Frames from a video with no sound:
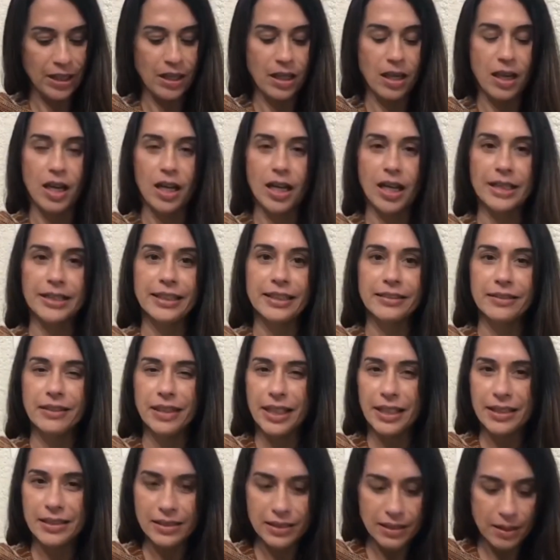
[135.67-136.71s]
A cada
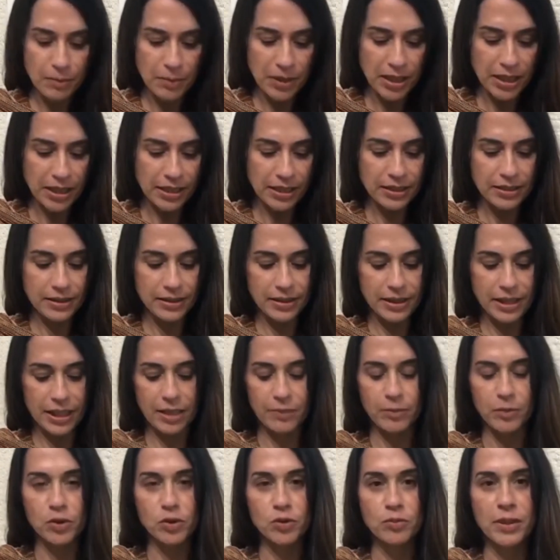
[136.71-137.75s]
três semanas
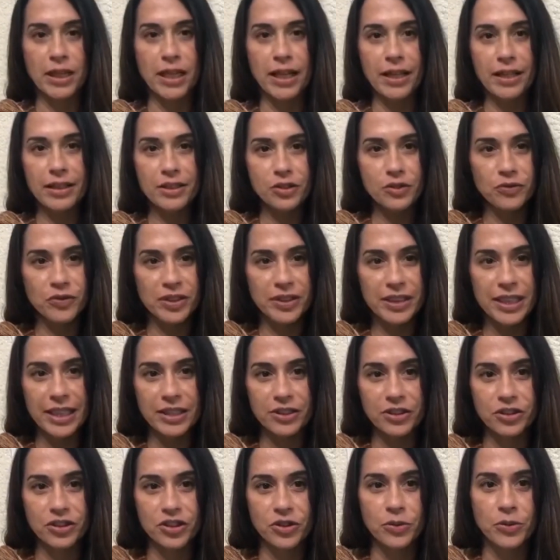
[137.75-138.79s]
teremos uma
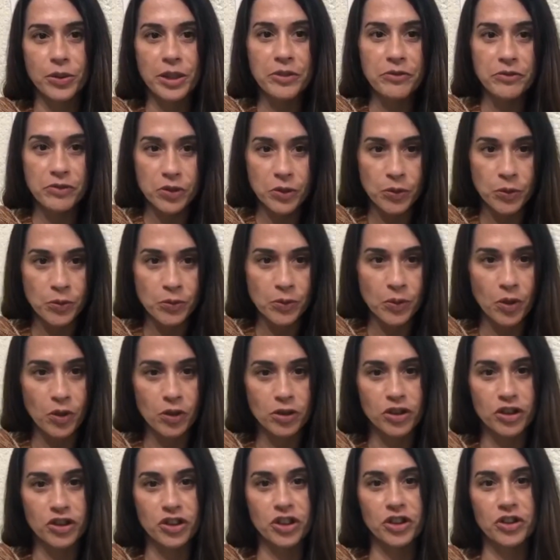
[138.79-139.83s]
atividade de review,
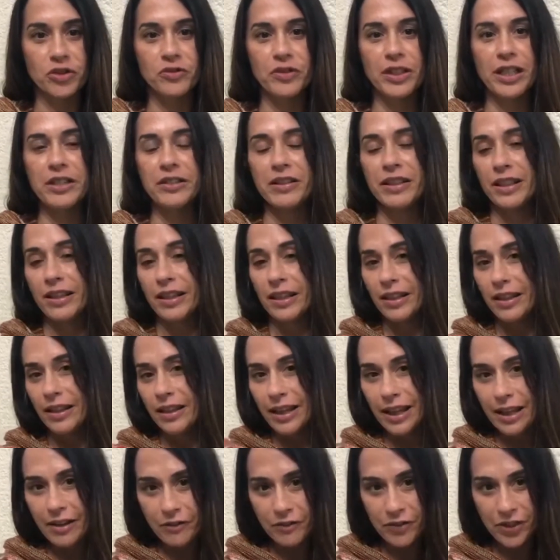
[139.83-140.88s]
onde a gente vai
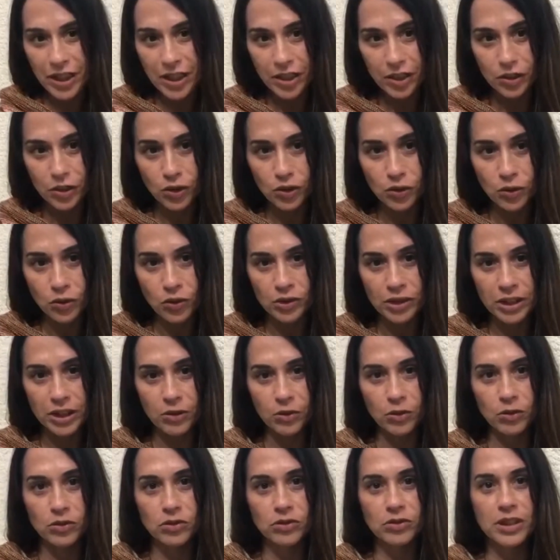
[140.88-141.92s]
rever todo o
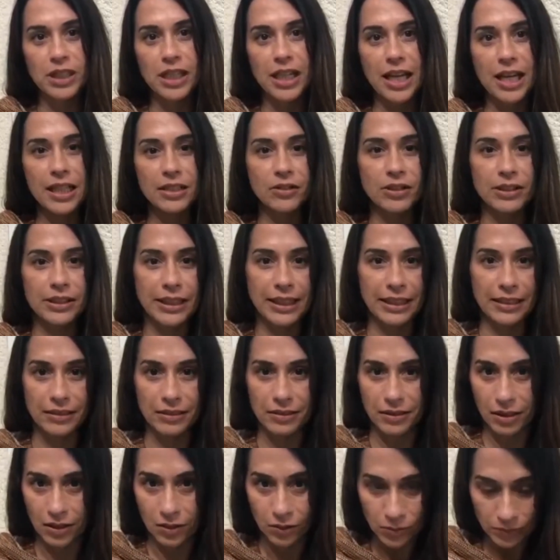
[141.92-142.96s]
conteúdo dado até
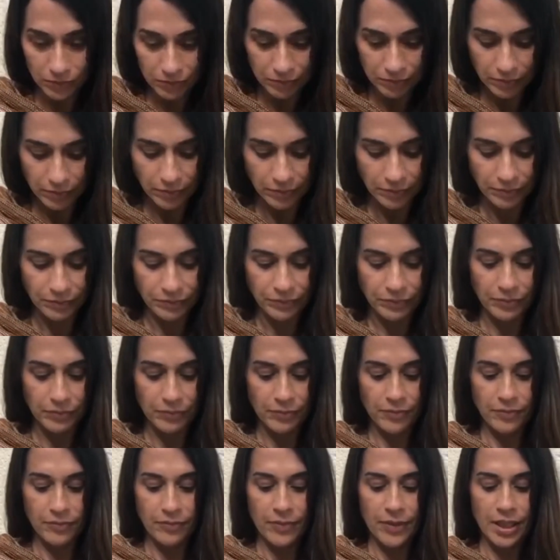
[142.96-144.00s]
então.
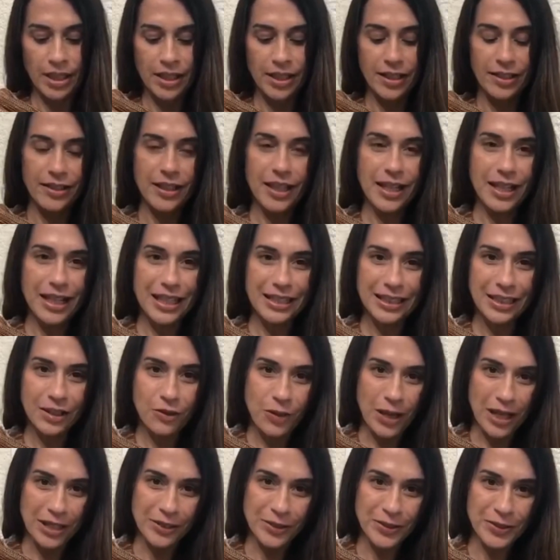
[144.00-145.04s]
E a cada
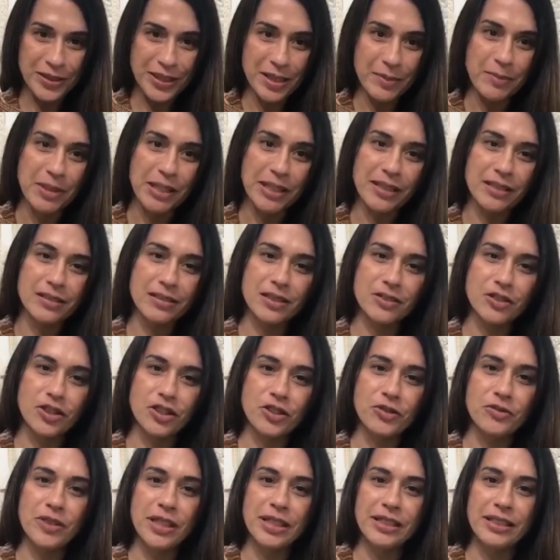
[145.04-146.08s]
quatro semanas a
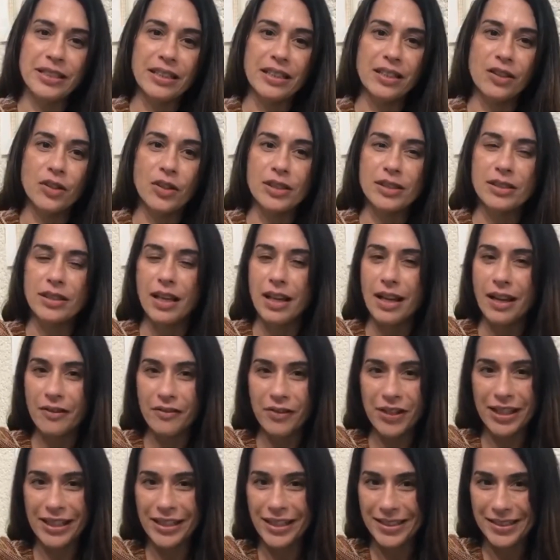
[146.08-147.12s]
gente vai ter a nossa
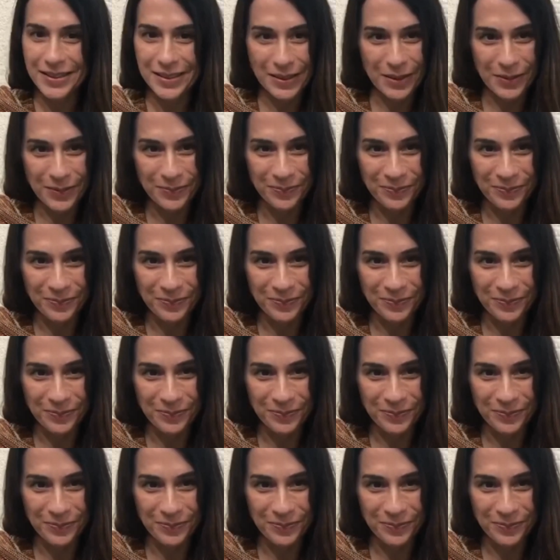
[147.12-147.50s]
avaliação.